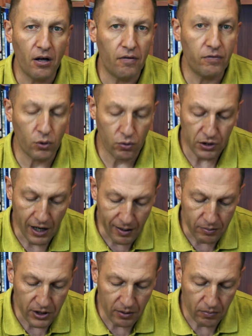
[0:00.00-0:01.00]
в
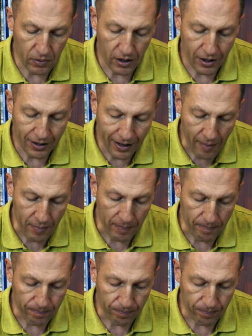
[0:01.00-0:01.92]
Иерусалимском храме.